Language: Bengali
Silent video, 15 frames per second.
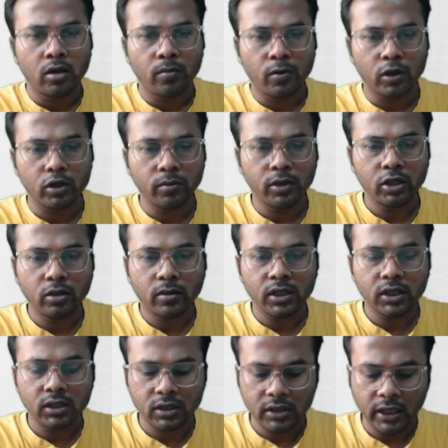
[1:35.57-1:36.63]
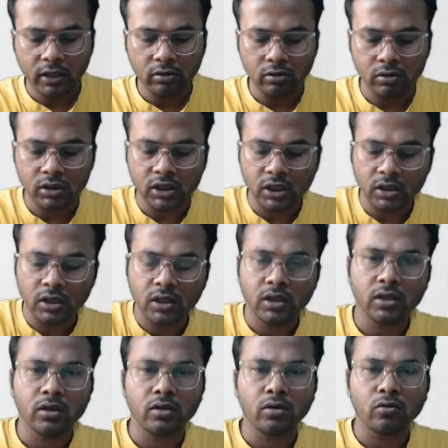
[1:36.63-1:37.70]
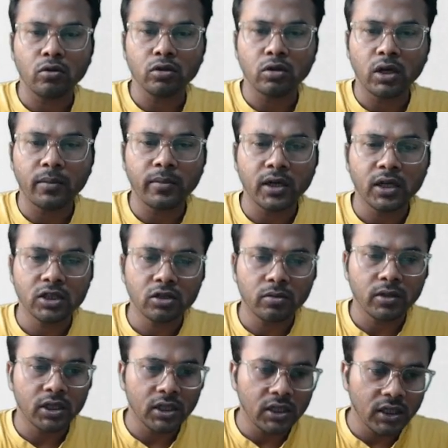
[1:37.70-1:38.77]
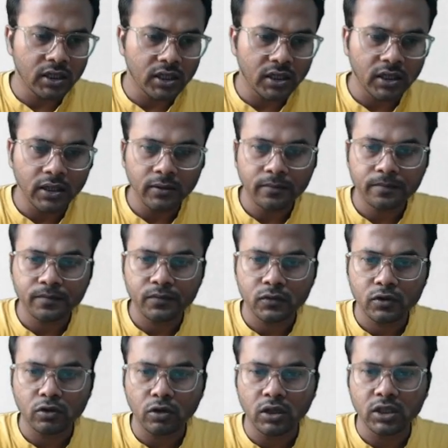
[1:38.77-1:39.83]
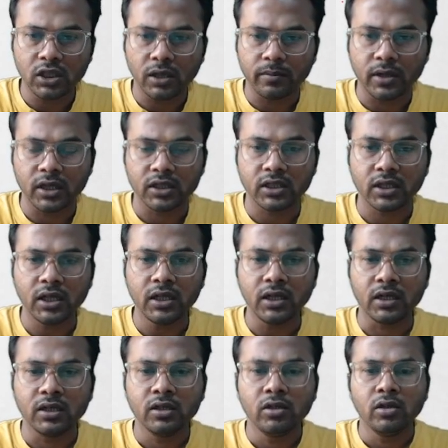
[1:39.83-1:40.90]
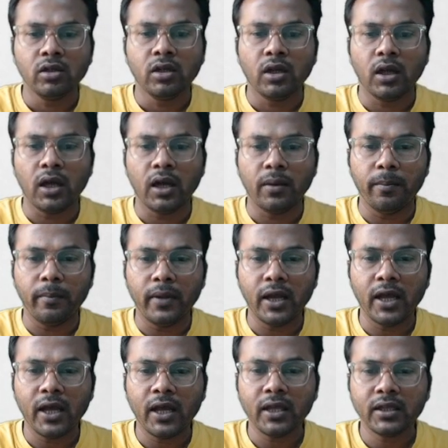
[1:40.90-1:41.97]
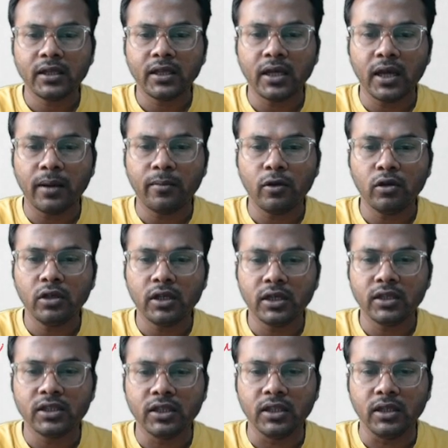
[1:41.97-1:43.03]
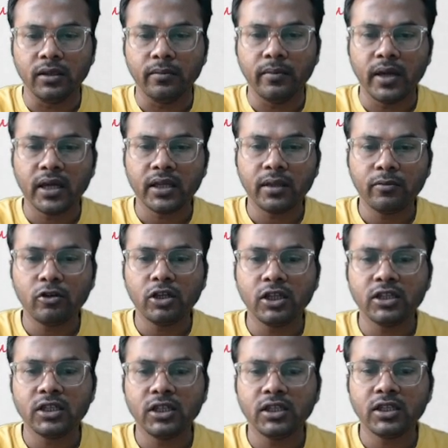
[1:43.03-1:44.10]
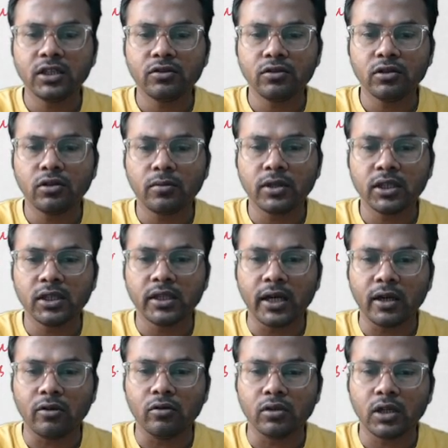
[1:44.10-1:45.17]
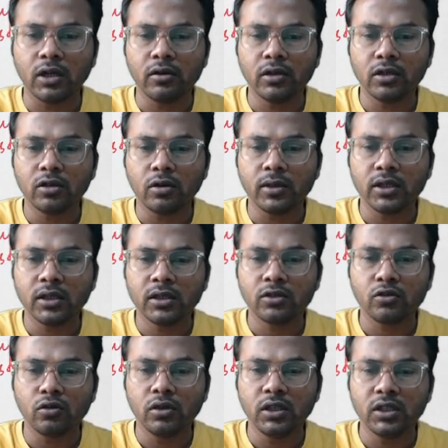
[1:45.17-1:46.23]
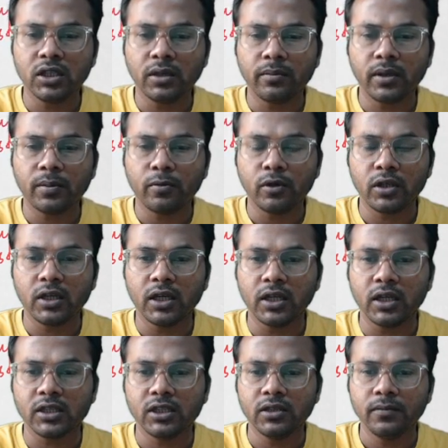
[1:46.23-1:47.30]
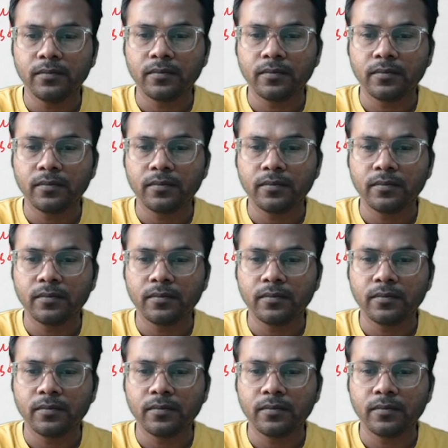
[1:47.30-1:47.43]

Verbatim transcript: প্রথমেই তোমাদের দেখো যে কত নাম্বার আছে তোমাদের ইয়ে থেকে চল্লিশ নাম্বার আছে তাই না ম্যাথ এবং রিজনিং ম্যাথ এবং রিজনিংটা যদি তোমাদের দেখো তাহলে তোমাদের চল্লিশ নাম্বার পরীক্ষায় আছে